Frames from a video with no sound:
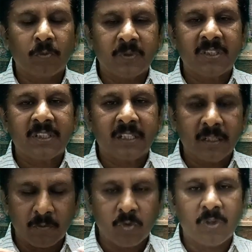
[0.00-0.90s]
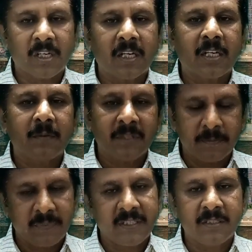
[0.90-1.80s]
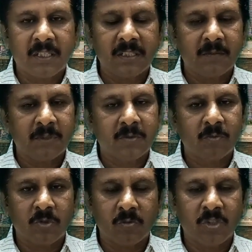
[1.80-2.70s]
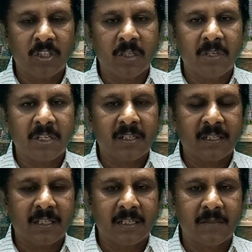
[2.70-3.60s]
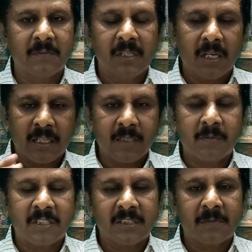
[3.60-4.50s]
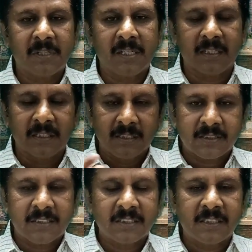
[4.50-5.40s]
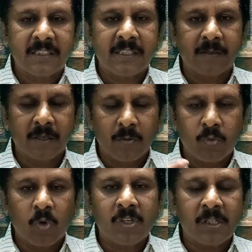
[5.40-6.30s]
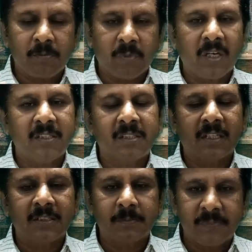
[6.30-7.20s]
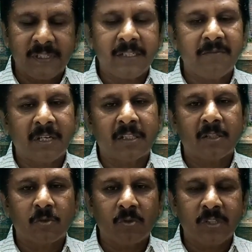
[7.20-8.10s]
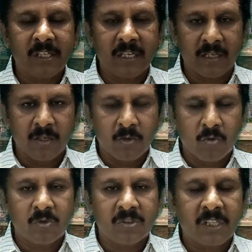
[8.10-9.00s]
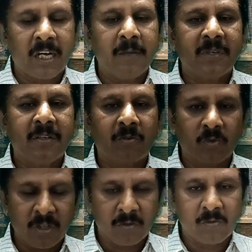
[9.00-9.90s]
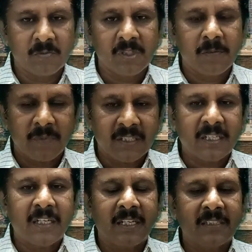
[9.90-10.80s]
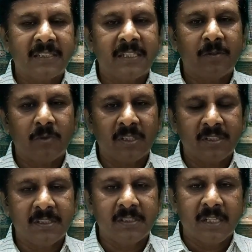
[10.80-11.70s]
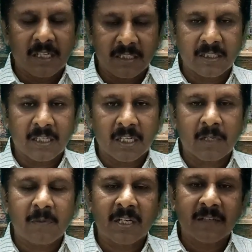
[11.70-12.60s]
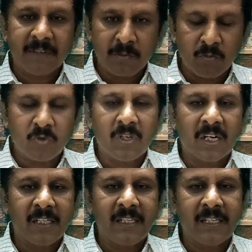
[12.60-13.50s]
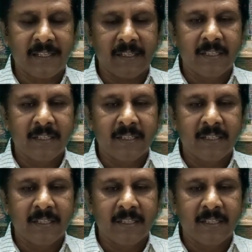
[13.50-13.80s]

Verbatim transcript: உற்பத்திக்கு மூல காரணமே பெண்தான் என்பதும் ஒரு முக்கியமாக காரணம் அதே மாத்திரமல்ல சந்ததியை போற்றி பாதுகாத்து பேணி வளர்க்கக்கூடிய ஒரு தாய்மையின் உணர்வும் பெண்களிடத்திலே உள்ளது அதன் காரணமாகவே முன்னாளிலே